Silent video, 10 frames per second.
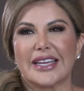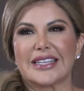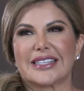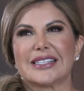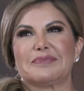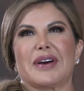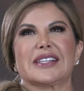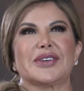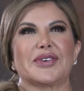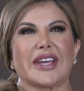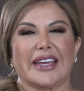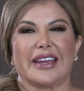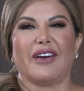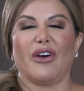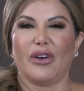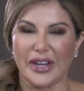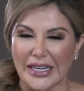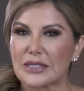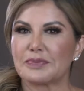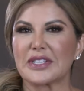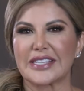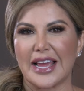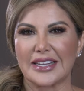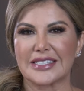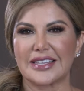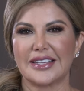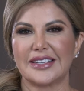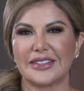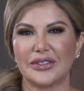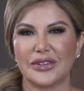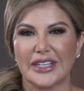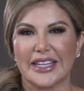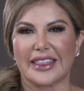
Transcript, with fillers: este espacio que hoy en especial está lleno